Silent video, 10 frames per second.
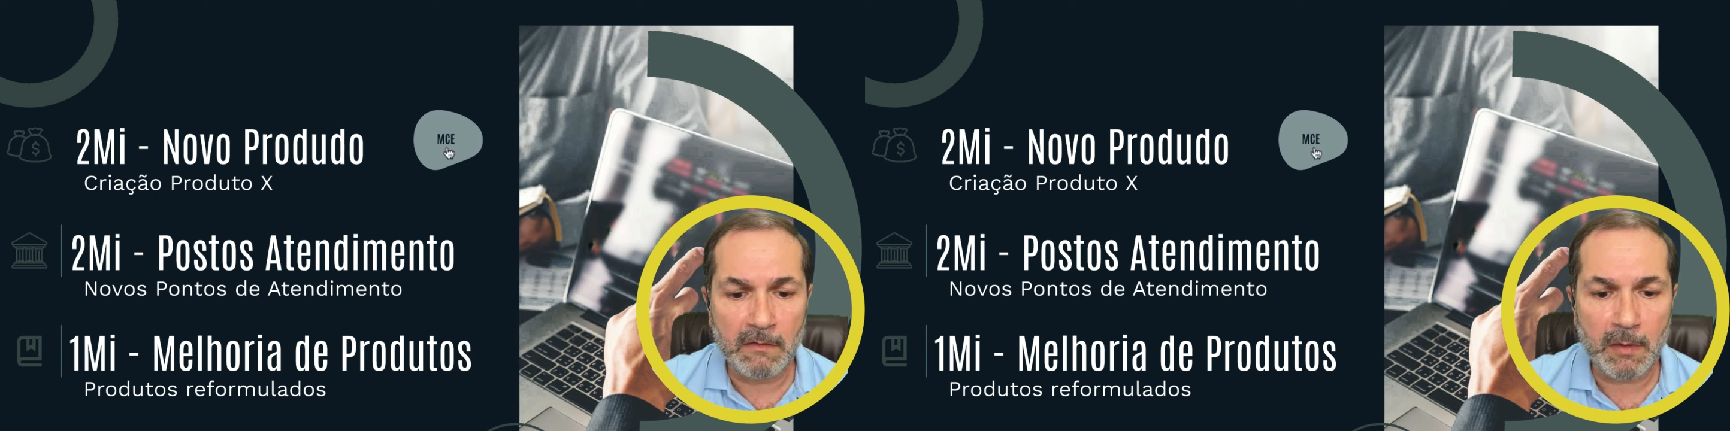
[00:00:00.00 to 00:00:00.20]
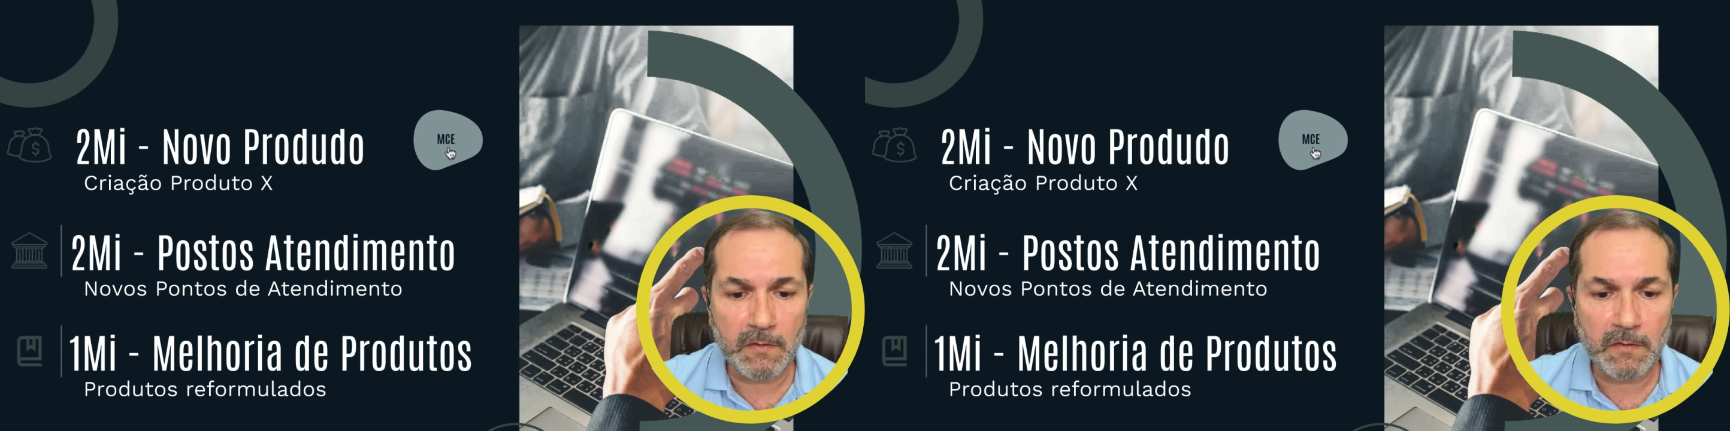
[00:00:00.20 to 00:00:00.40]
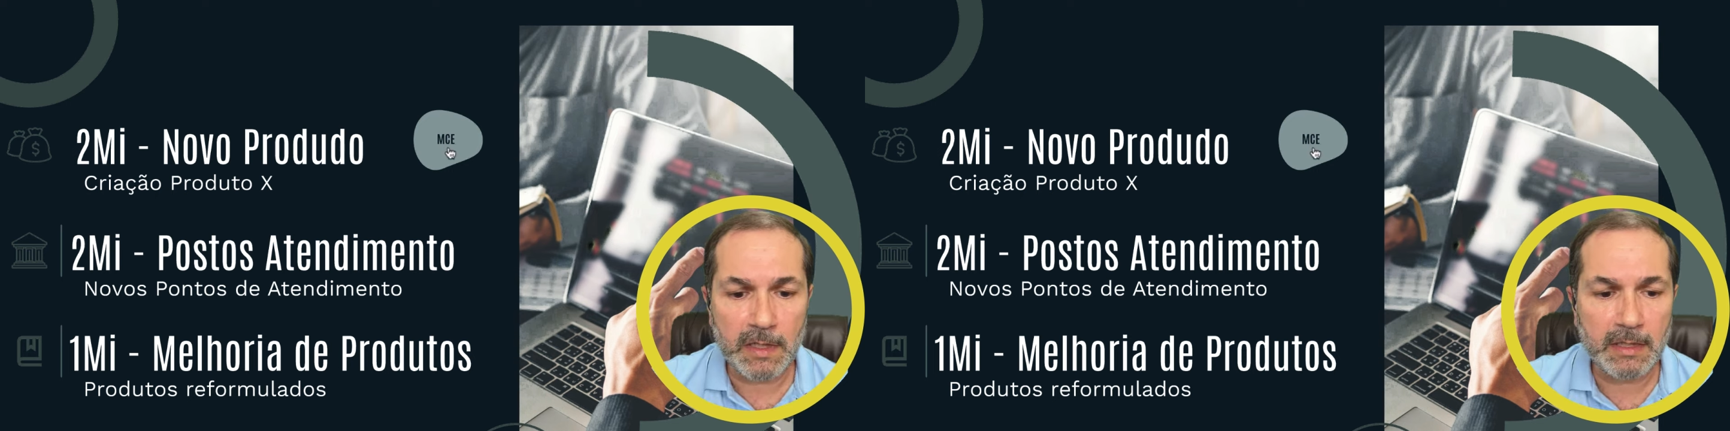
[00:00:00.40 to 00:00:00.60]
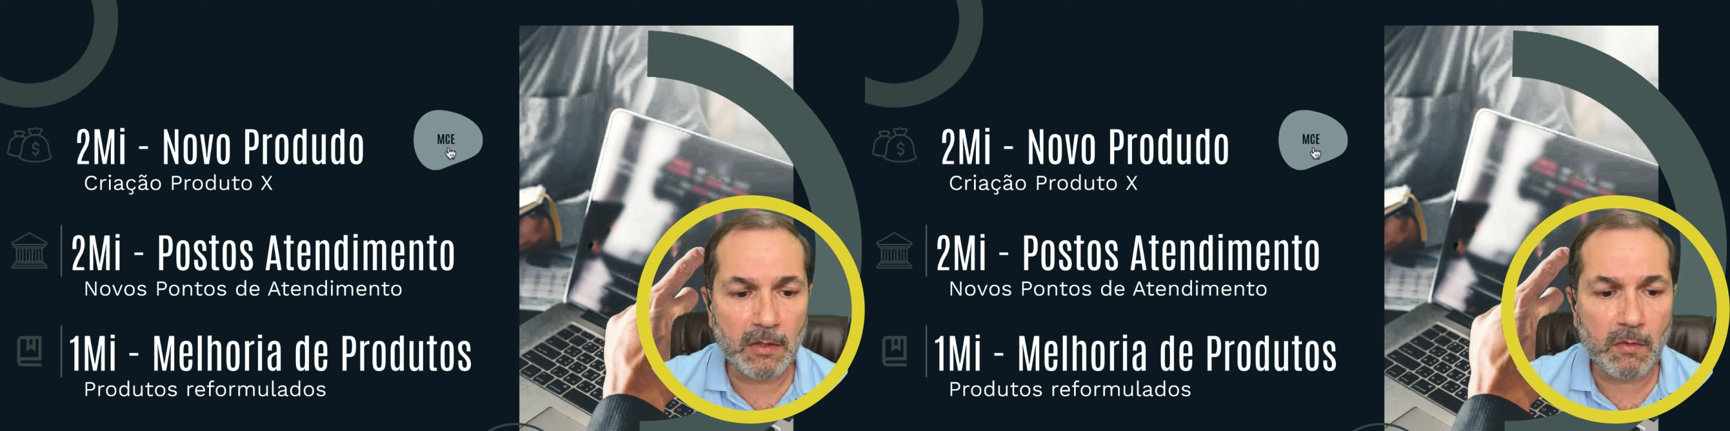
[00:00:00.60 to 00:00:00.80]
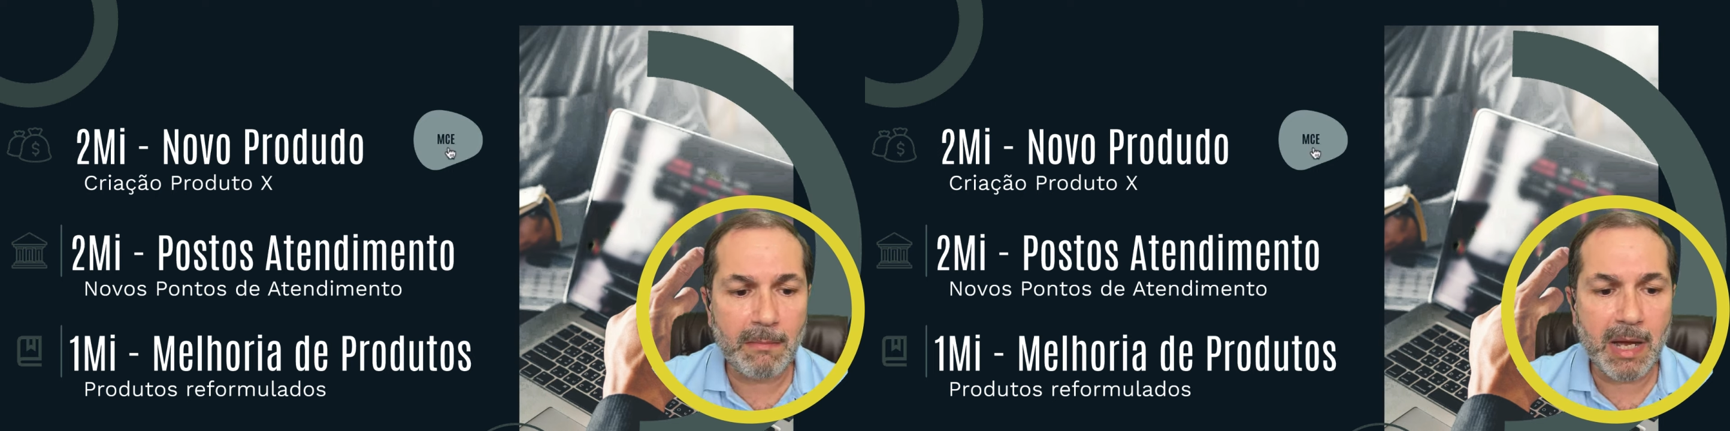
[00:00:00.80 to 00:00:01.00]
Vamos ver
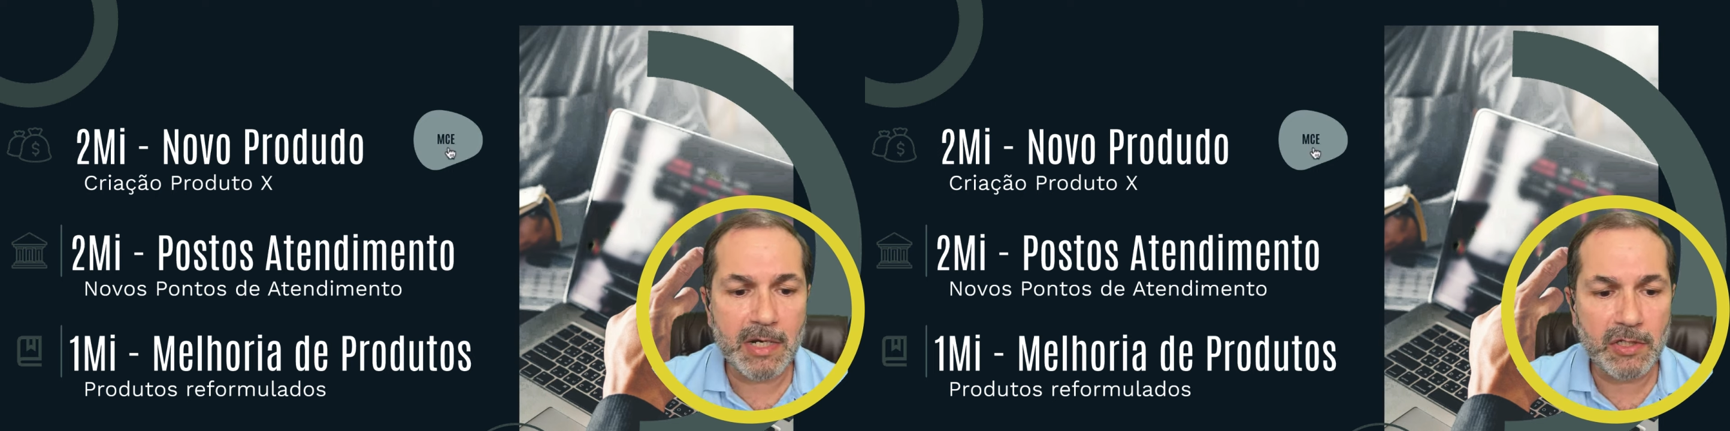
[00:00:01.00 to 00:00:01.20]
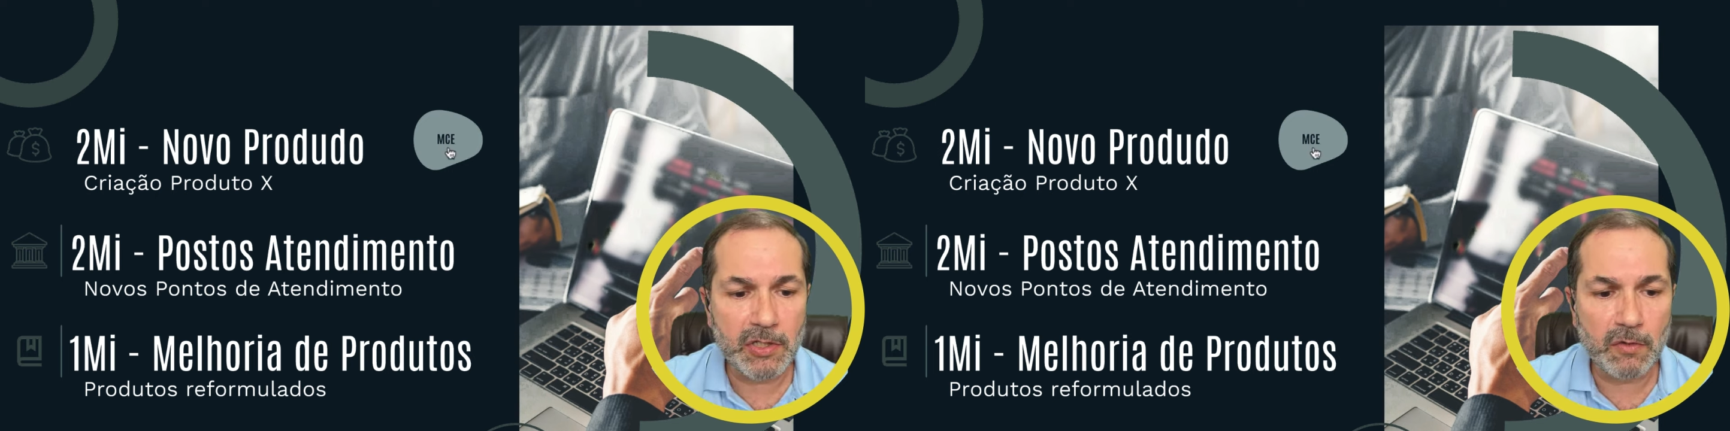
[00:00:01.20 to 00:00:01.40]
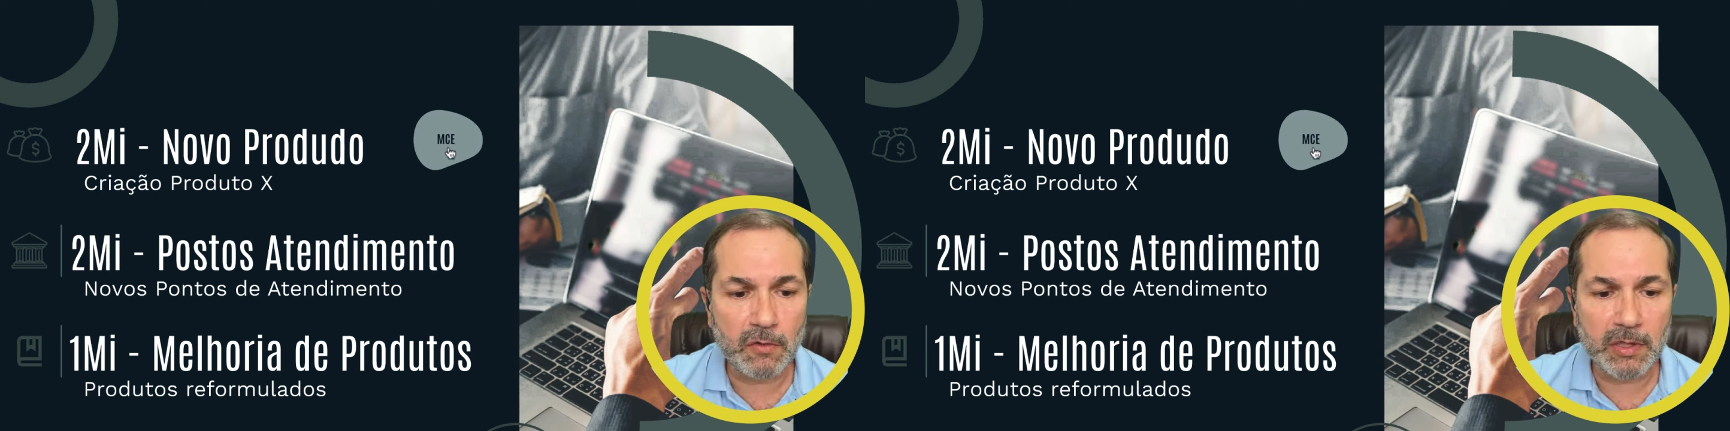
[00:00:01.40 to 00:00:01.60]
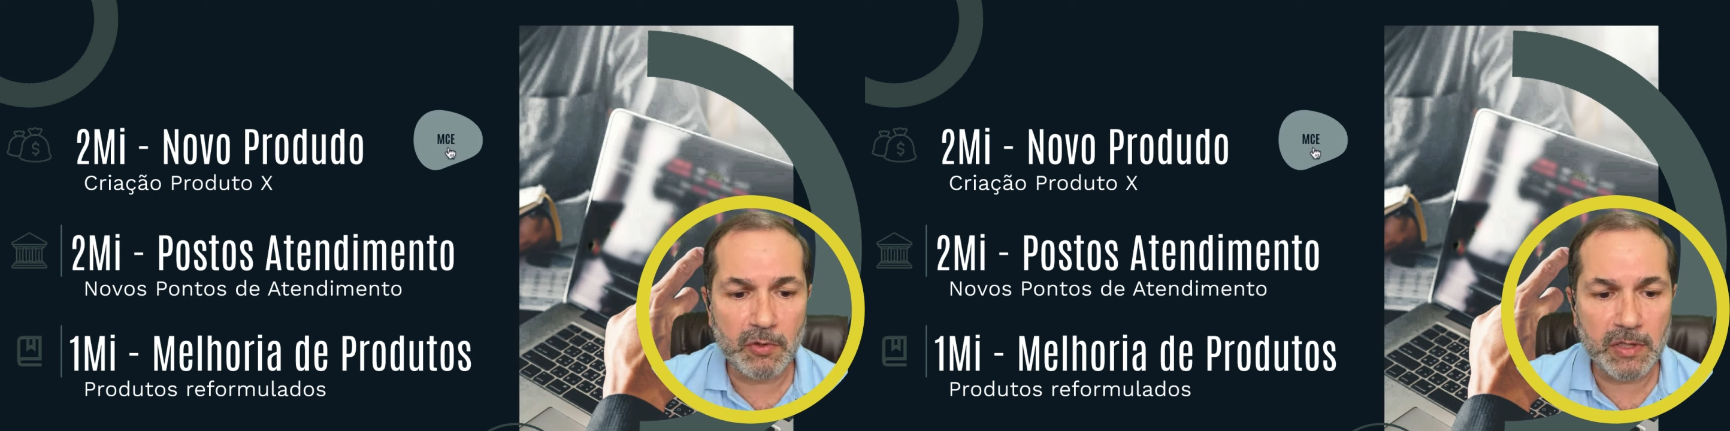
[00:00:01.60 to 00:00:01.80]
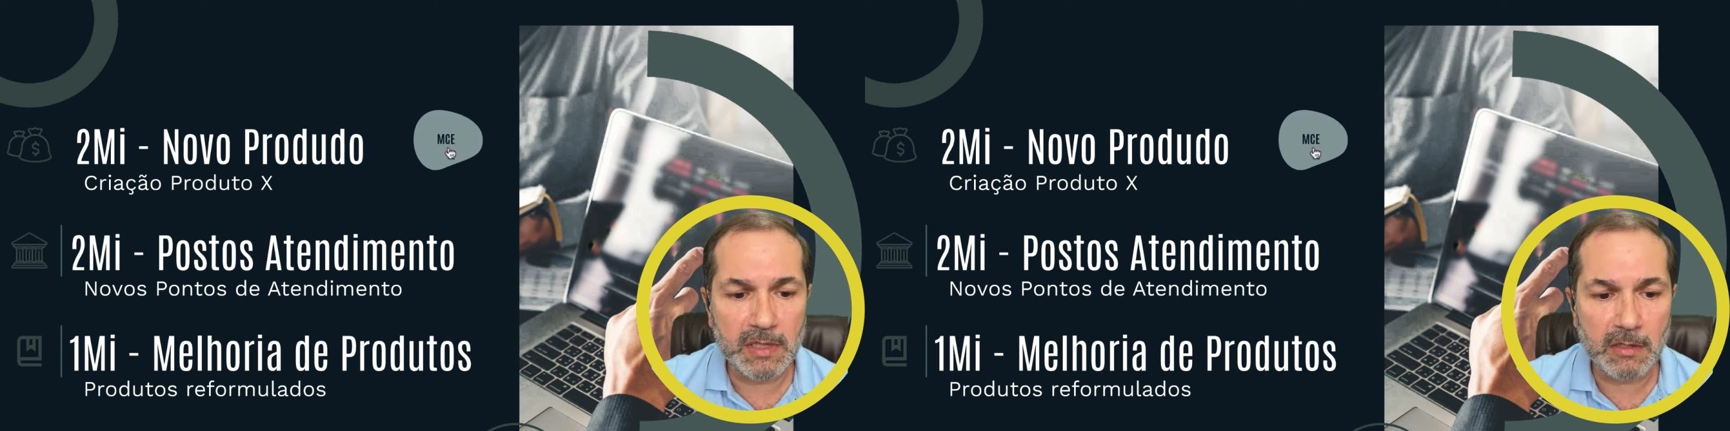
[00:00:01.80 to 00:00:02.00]
então a margem de
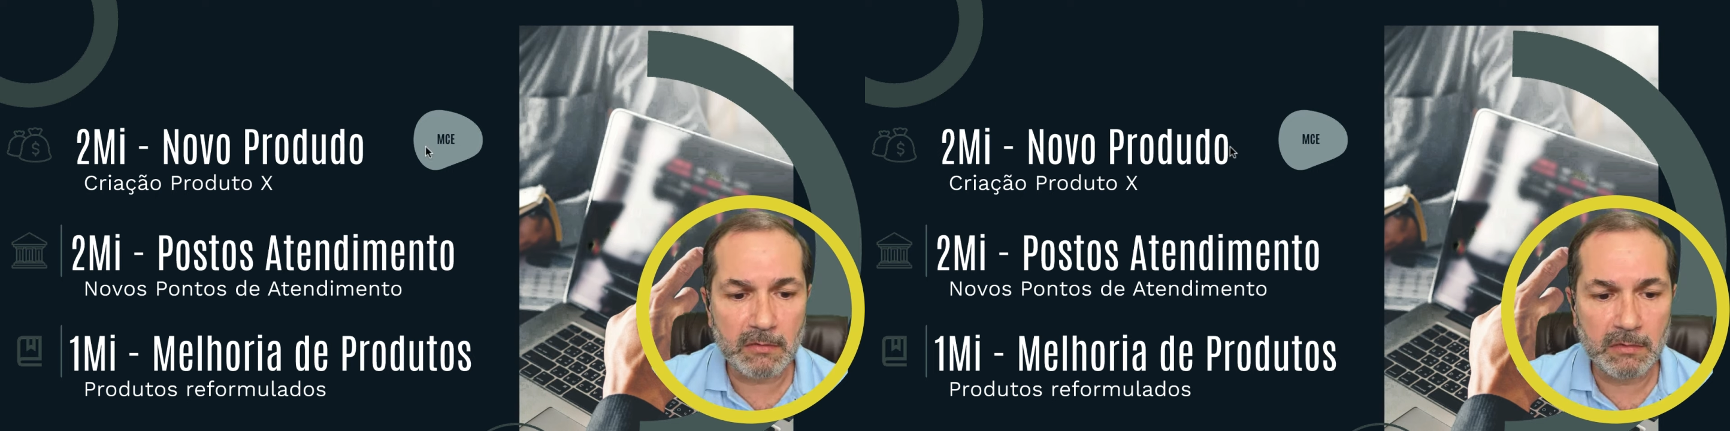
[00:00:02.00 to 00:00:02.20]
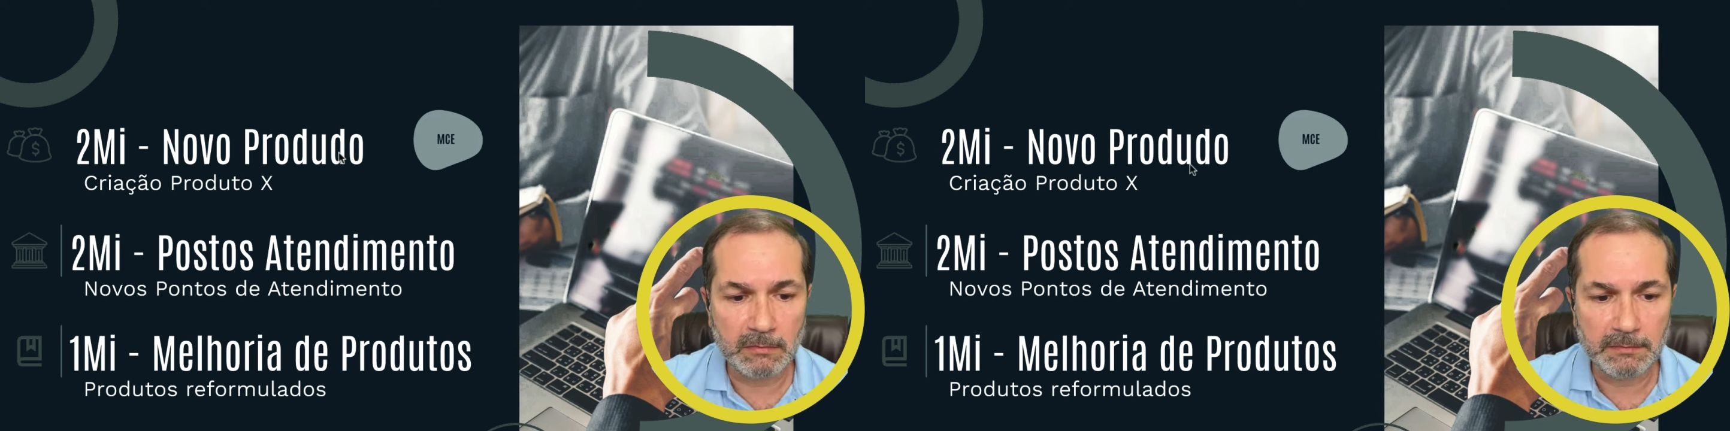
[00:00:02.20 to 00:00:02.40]
contribuição